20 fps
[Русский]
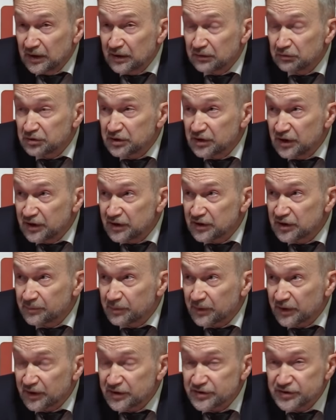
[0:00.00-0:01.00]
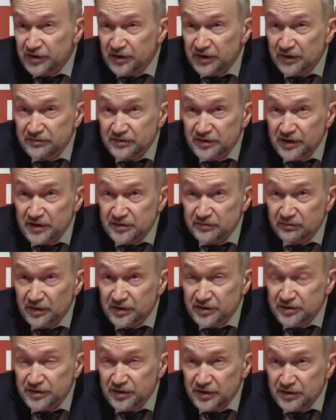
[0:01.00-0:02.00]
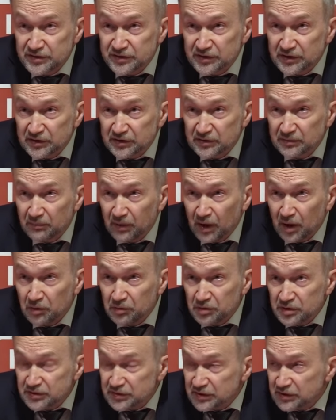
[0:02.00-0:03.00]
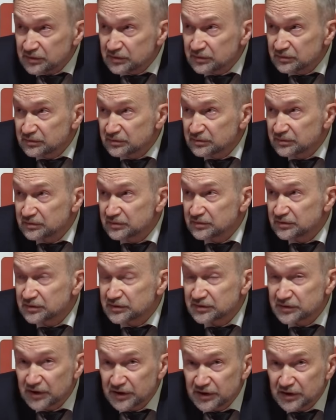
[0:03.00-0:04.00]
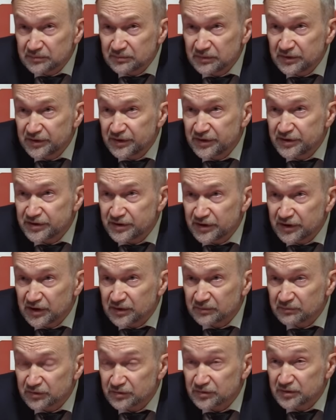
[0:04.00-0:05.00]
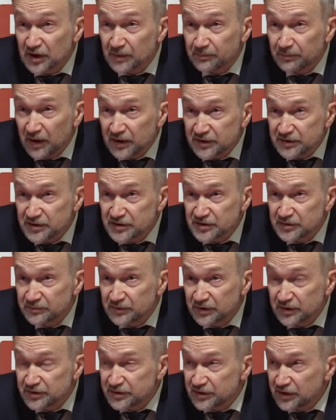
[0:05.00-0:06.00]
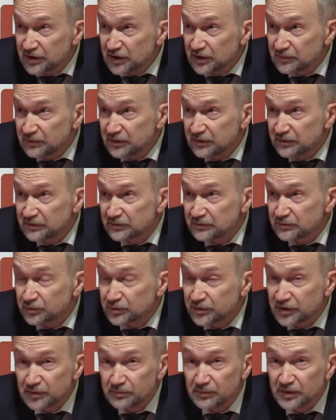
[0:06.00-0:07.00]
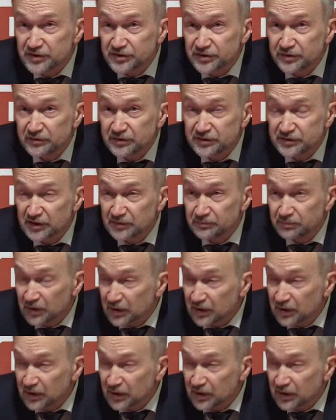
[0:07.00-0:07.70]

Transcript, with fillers: И вот Ленин на протяжении всей своей жизни боролся с этим течением, с этим опаснейшим течением внутри большевистской